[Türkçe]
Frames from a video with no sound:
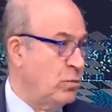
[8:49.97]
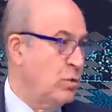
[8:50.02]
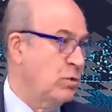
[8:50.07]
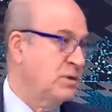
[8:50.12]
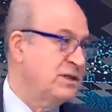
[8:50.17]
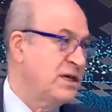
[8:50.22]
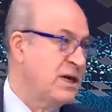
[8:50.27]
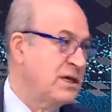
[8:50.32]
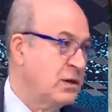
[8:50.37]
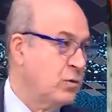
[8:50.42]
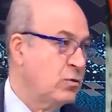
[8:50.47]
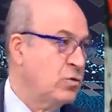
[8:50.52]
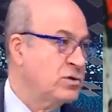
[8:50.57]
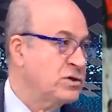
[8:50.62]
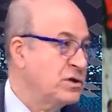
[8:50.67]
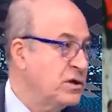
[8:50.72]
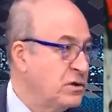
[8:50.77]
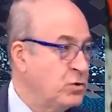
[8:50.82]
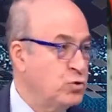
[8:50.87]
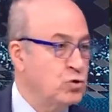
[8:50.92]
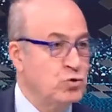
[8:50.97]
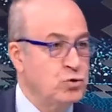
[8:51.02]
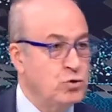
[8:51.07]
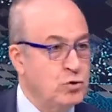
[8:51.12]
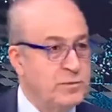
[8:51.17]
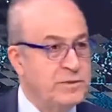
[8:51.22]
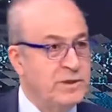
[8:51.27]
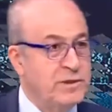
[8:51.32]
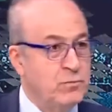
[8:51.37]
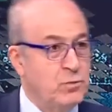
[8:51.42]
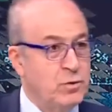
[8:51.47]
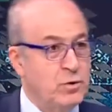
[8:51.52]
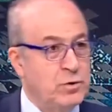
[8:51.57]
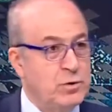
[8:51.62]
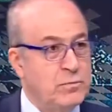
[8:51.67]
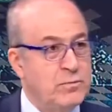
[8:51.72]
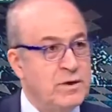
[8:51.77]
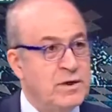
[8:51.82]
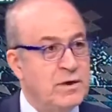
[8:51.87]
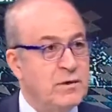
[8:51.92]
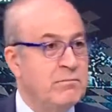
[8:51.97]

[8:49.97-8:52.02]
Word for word: Sergen Hoca ne düşünür bilmiyorum.